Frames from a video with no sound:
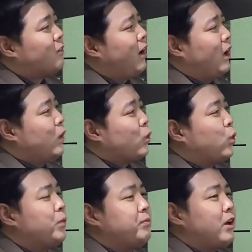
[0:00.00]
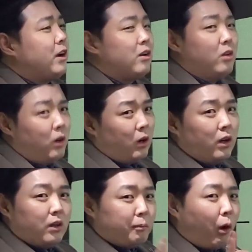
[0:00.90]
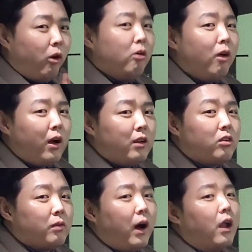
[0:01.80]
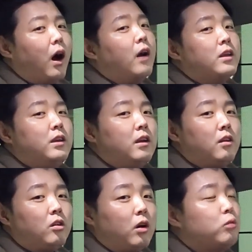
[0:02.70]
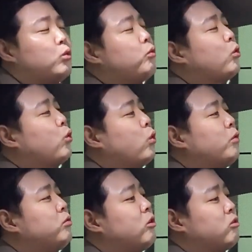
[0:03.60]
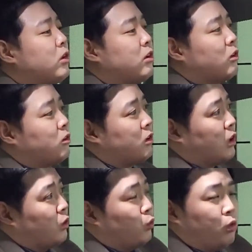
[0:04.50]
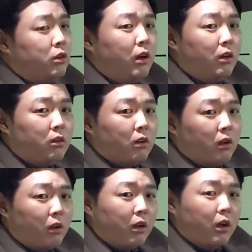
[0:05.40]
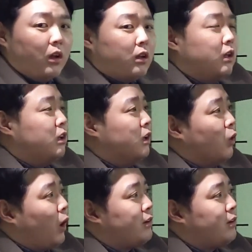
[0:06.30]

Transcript: 정말 고급 차량에서 별거 아니지만 아, 이게 들어가면 좀 더 고급스럽구나 느껴지는 게 위에 있는 네, 이